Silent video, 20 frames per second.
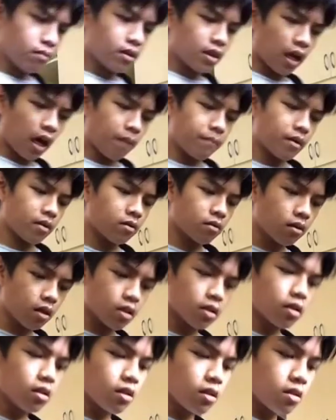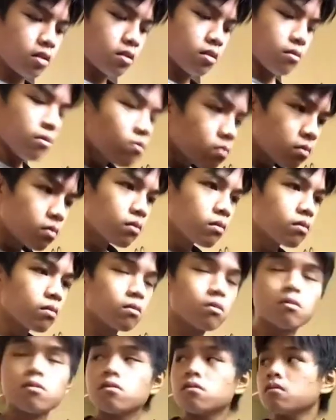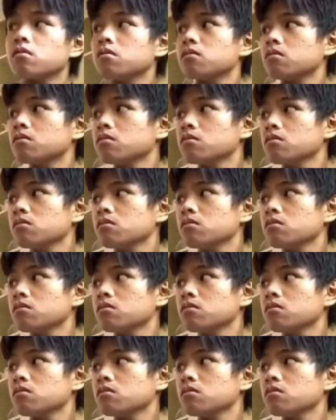yung madaming hugasin. Huwag ka na maarte dyan.